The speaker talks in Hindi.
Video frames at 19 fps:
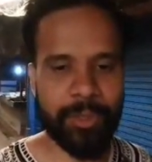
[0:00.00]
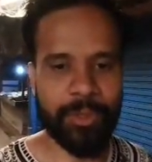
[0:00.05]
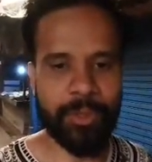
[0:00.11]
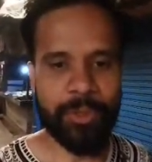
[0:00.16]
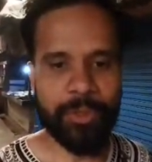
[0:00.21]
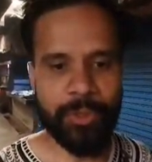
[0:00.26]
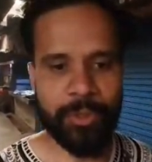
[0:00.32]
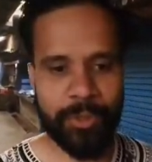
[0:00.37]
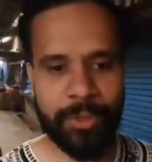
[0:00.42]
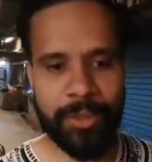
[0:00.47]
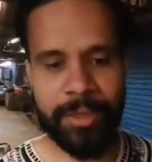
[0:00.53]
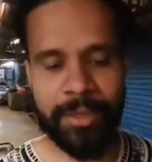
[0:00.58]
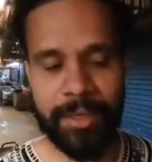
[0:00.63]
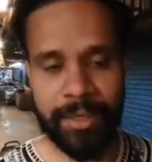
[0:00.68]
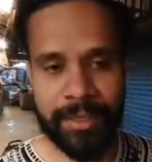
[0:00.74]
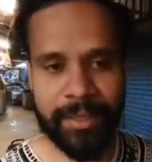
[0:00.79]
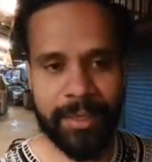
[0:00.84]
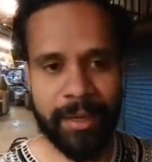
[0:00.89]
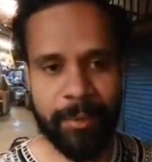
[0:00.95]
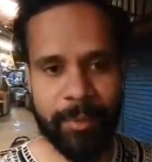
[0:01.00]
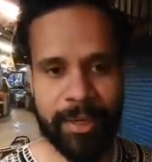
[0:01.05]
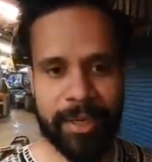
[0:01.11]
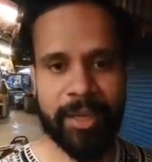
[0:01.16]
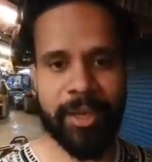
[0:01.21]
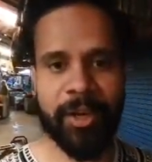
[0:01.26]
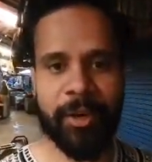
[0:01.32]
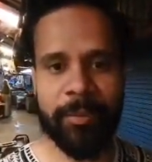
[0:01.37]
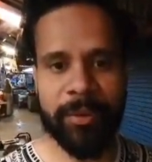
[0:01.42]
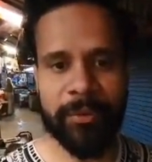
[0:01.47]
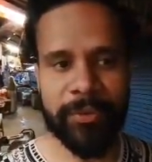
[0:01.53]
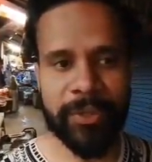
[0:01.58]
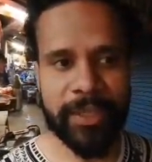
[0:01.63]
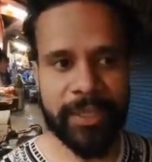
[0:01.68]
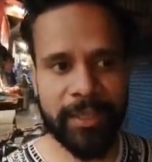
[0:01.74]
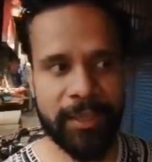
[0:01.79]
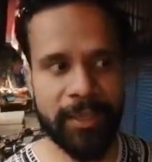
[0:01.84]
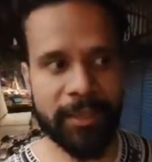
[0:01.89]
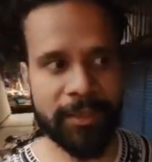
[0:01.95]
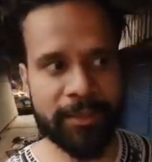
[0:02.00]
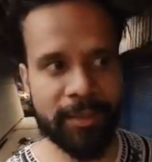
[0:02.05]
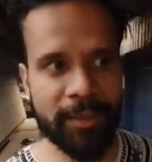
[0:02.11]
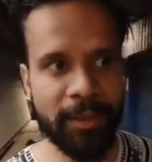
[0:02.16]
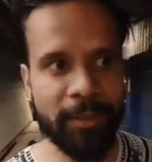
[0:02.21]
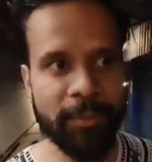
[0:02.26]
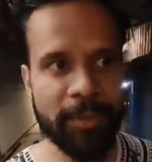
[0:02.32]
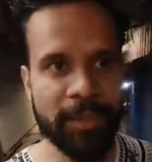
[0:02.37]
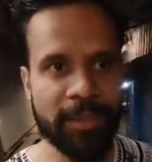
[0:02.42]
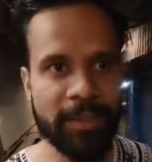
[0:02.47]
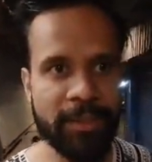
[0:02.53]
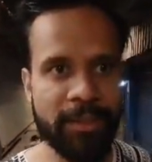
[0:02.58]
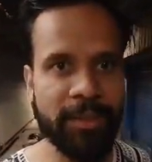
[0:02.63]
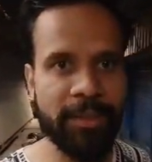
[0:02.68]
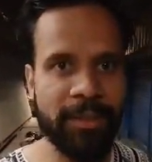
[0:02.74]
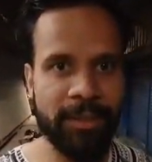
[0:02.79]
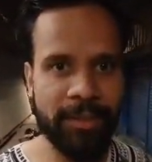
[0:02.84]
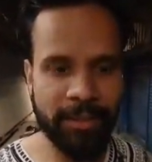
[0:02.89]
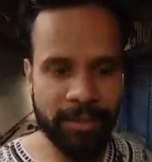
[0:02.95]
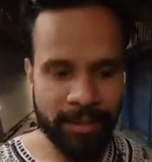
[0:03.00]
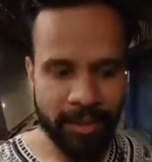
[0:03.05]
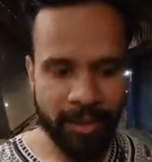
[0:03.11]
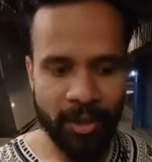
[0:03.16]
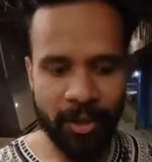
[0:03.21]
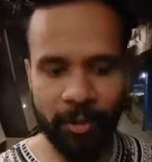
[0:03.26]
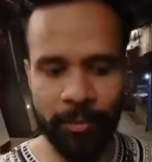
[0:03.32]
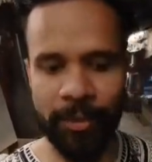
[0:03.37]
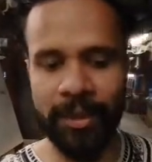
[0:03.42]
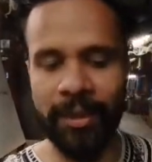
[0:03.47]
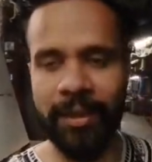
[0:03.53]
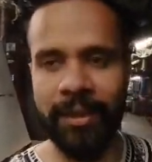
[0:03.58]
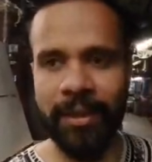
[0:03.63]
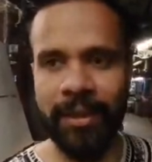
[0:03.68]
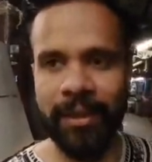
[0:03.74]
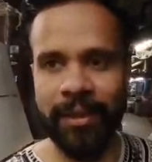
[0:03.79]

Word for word: तो लेकिन हमारे गांव में वीकली लगता है बट इनके गांव में